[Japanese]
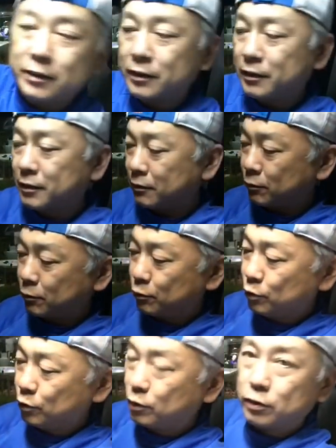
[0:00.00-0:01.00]
で、
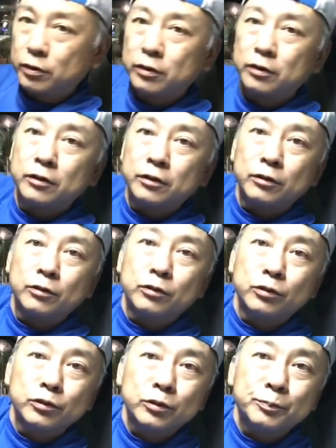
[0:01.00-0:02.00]
この、
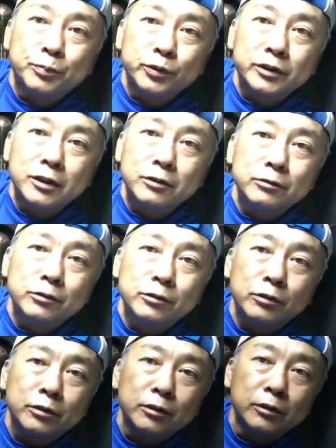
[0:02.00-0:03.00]
このボタンを